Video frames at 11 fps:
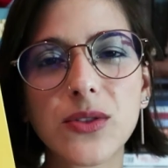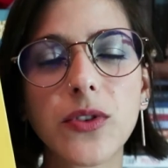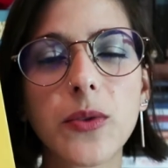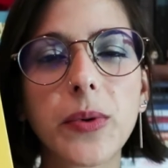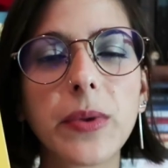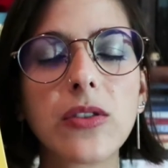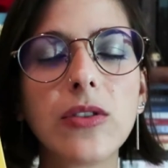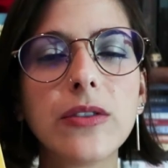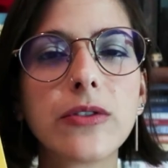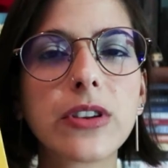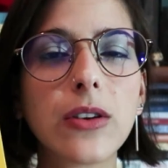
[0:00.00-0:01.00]
esse foi o primeiro
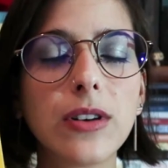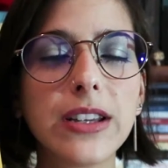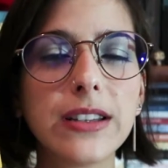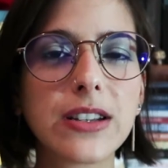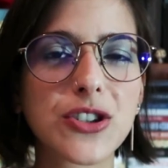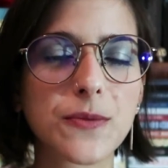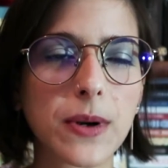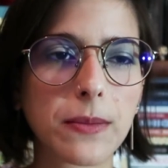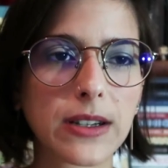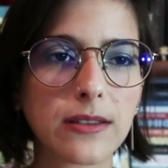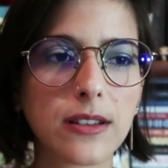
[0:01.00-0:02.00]
livro que eu li da
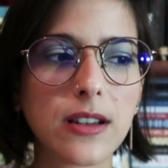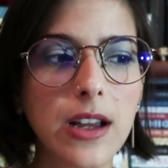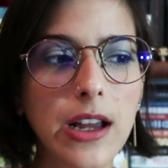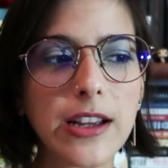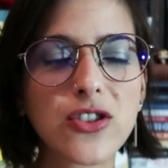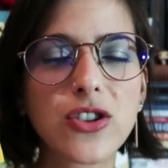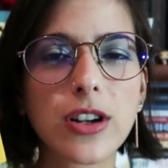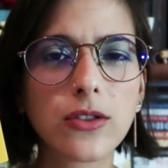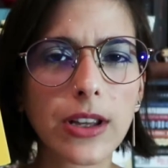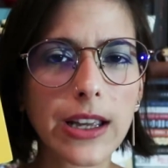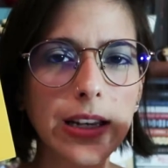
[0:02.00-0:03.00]
Chimamanda,
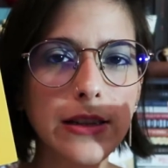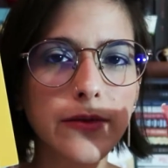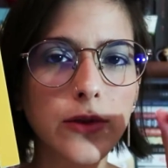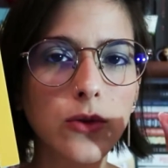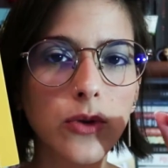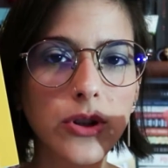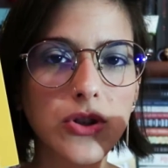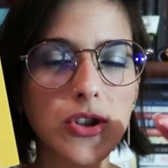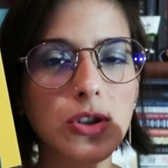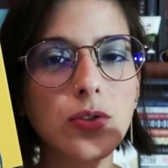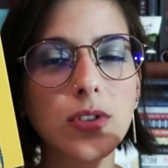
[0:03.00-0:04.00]
tirando aquele livro
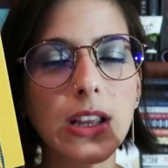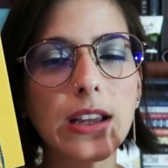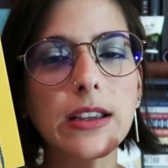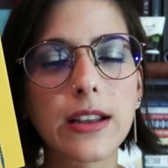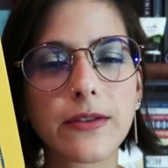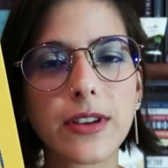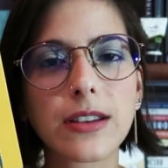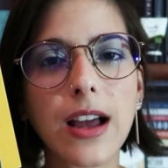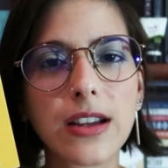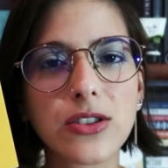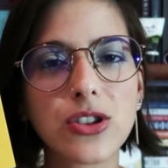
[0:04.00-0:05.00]
curtinho, né, que na
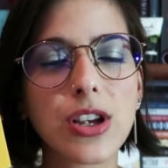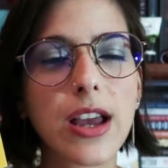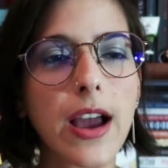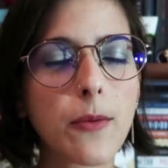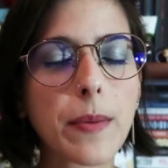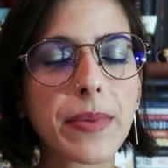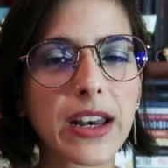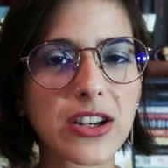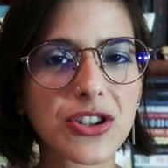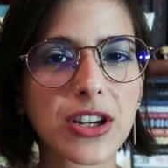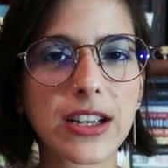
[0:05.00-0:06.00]
verdade é uma
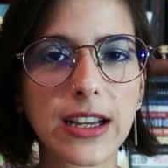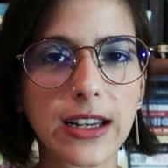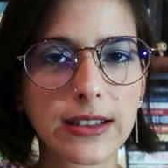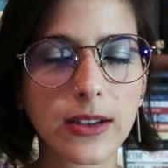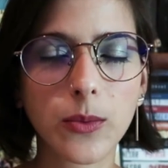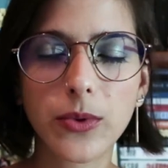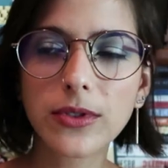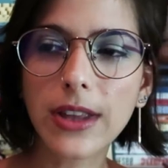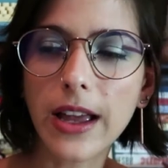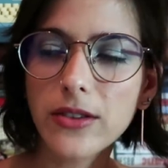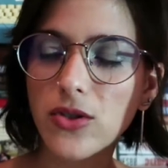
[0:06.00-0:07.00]
palestra que ela deu pro
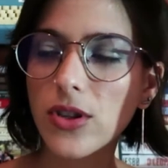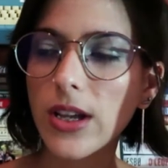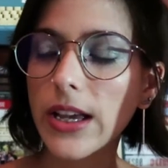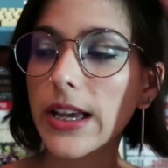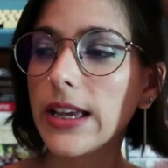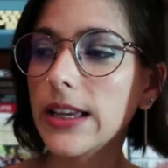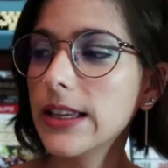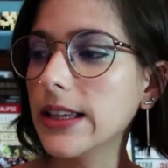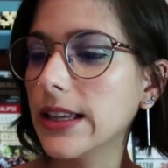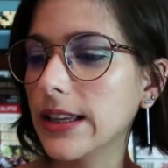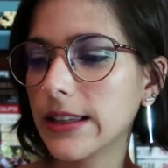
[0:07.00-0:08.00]
TED
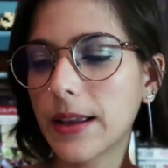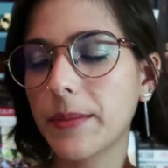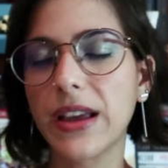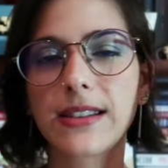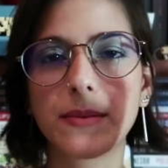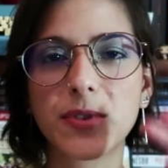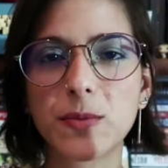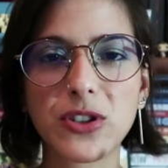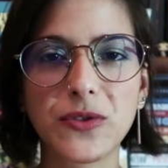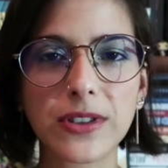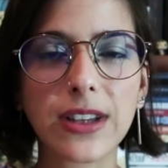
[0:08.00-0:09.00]
e também é
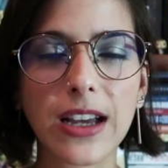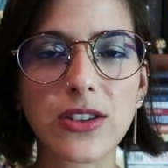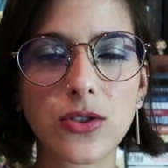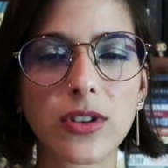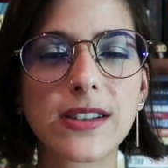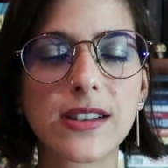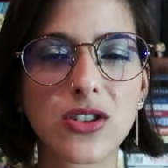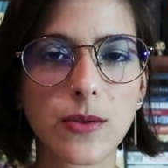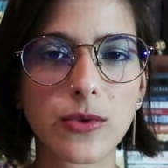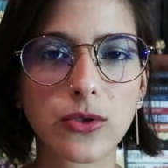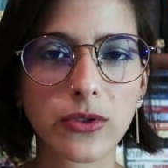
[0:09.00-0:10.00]
simplesmente fantástico, né?
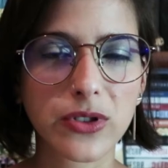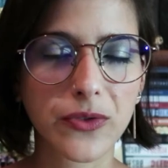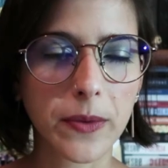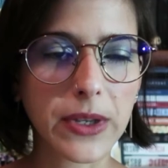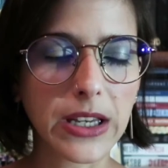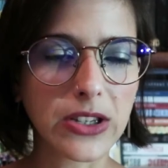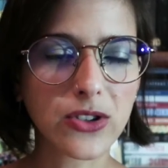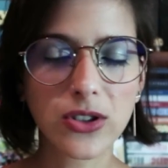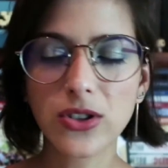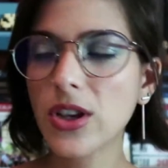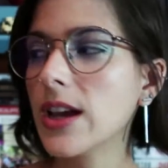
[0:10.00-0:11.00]
Sejamos todas
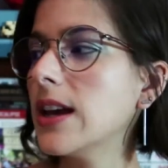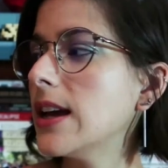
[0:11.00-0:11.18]
feministas.